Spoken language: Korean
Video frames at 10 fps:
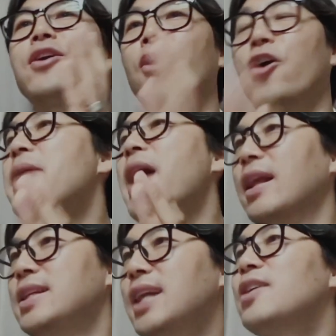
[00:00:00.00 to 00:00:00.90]
경험이
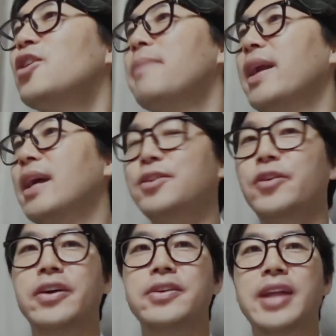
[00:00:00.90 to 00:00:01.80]
아니라는 걸 말하는
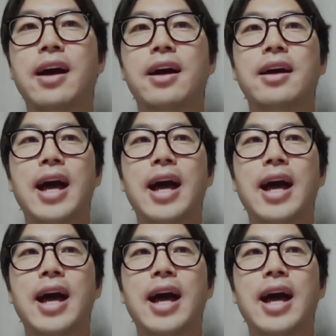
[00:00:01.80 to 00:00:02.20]
거예요. 다.